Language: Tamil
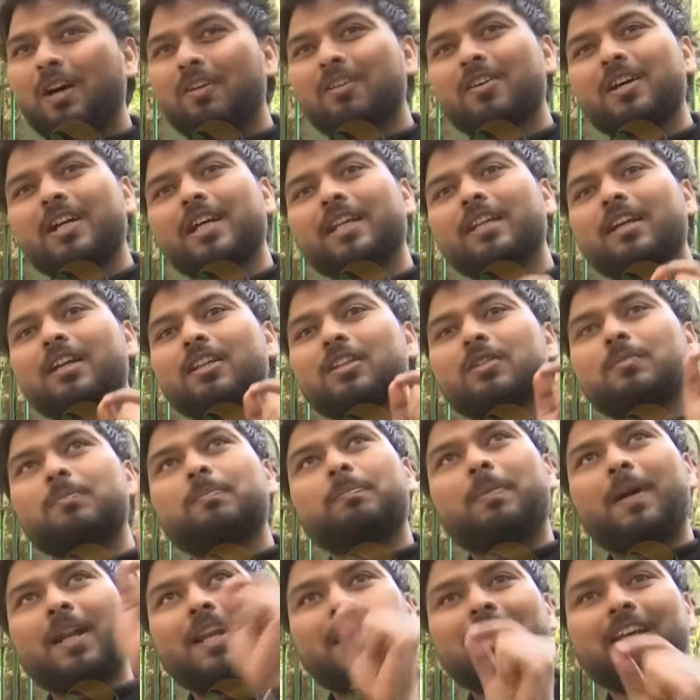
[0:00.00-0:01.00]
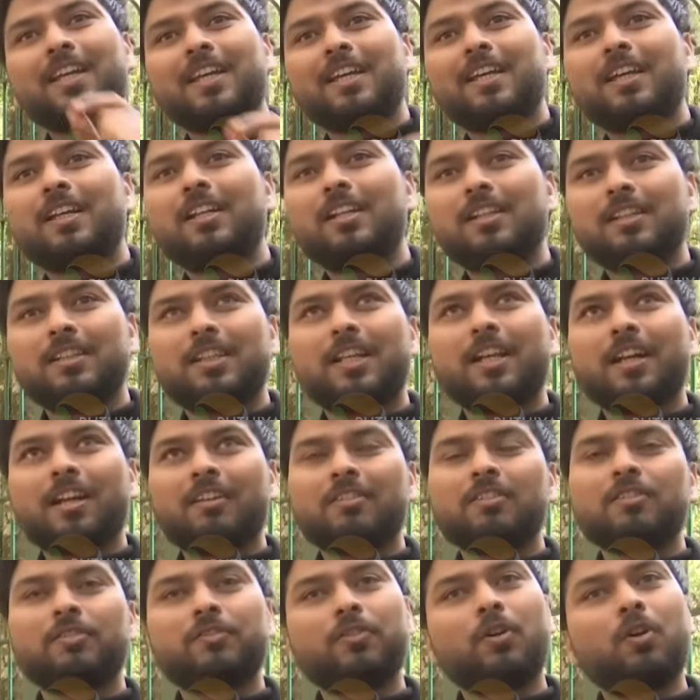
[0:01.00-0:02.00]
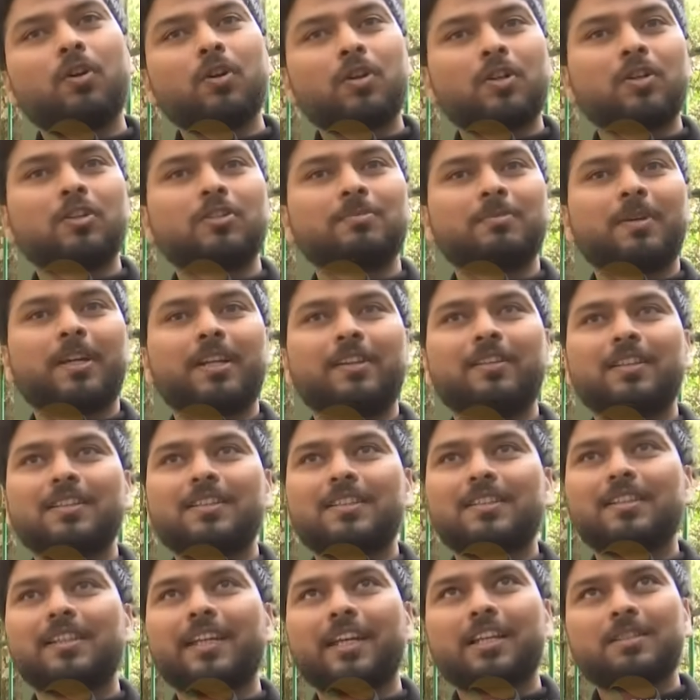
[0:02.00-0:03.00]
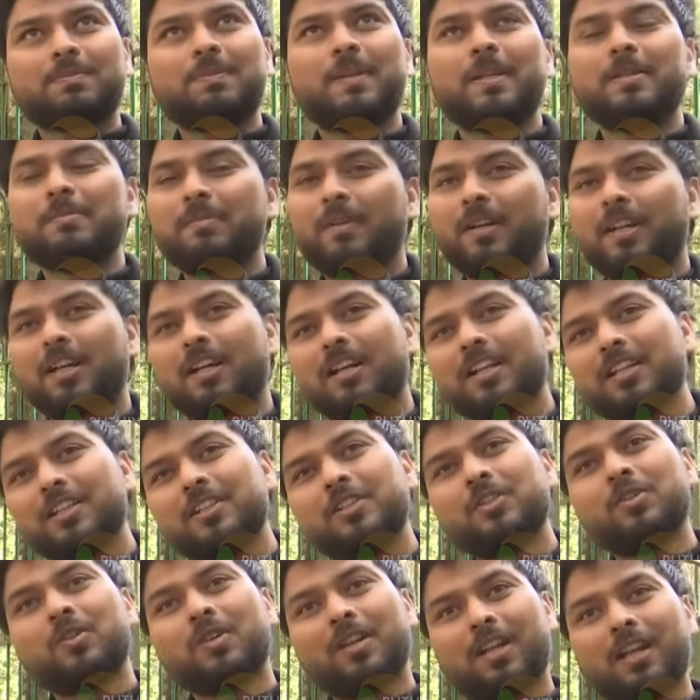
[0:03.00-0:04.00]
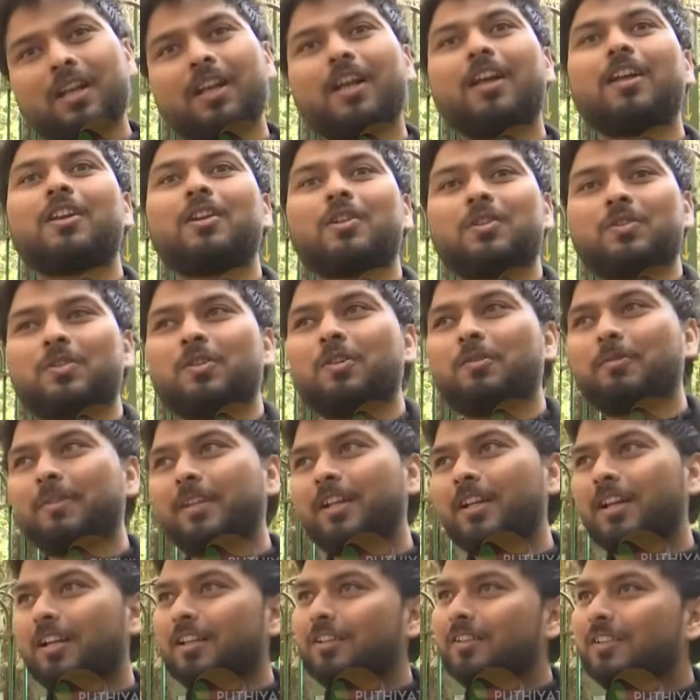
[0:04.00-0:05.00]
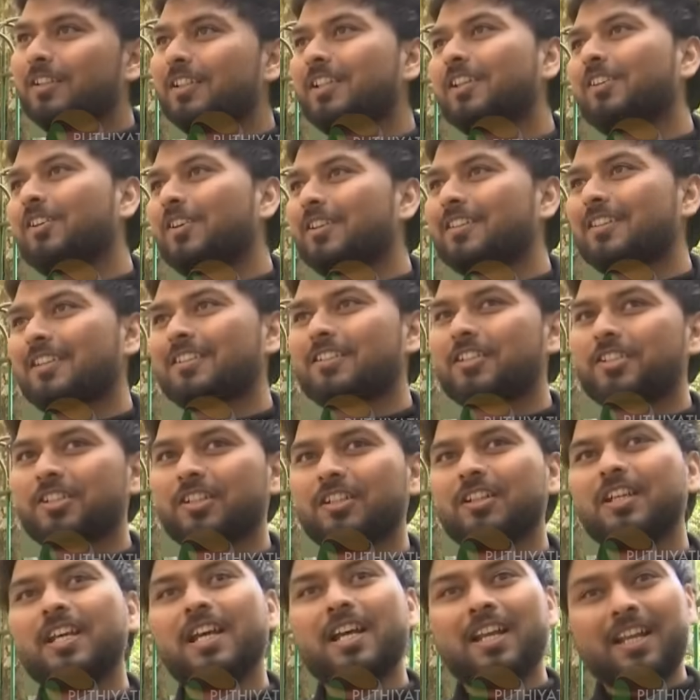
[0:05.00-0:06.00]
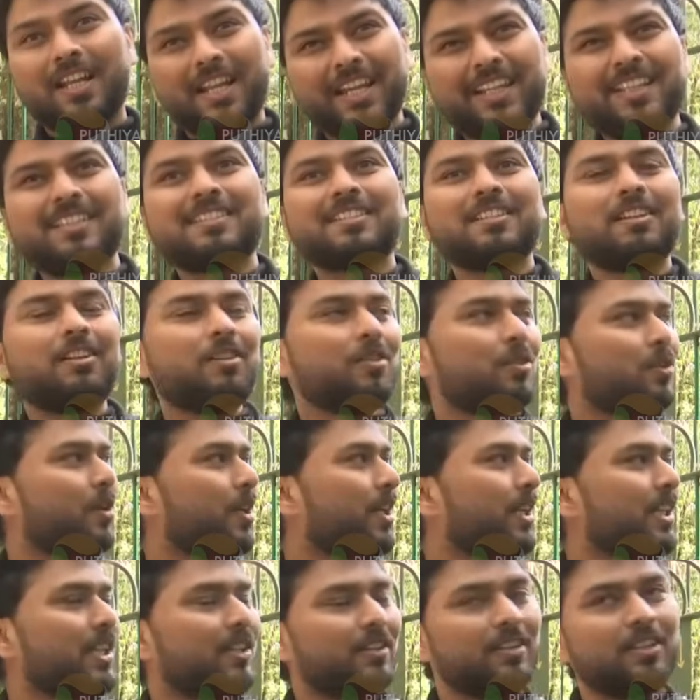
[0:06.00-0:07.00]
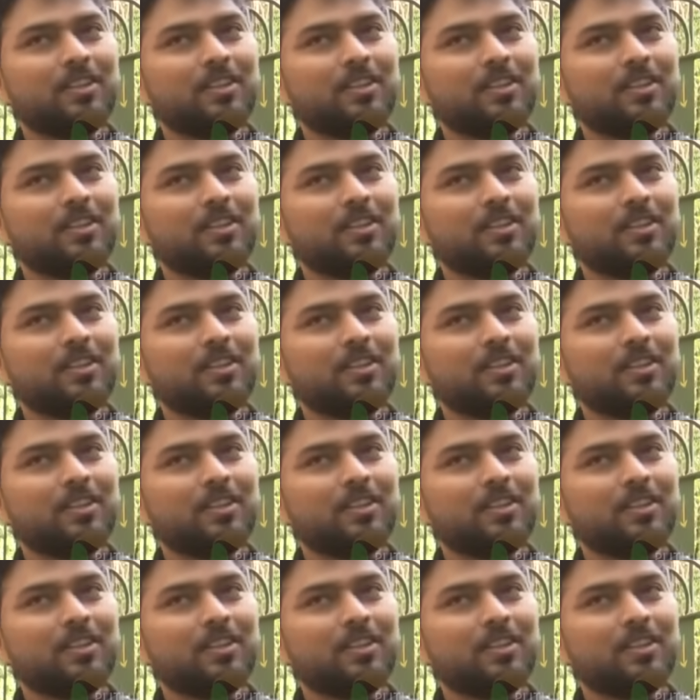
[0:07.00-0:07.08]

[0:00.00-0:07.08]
அவங்க ஏதாவது பலகைகள் இல்லைனா வந்து ஃபோட்டோஸ் மாதிரி வச்சு எக்ஸ்பிளைன் பண்ணாங்கன்னா இன்னும் நல்லாயிருக்கும் அப்படின்றது வந்து எங்களோட சஜஷன் லைட்ஸ்லாம் கூட இங்கே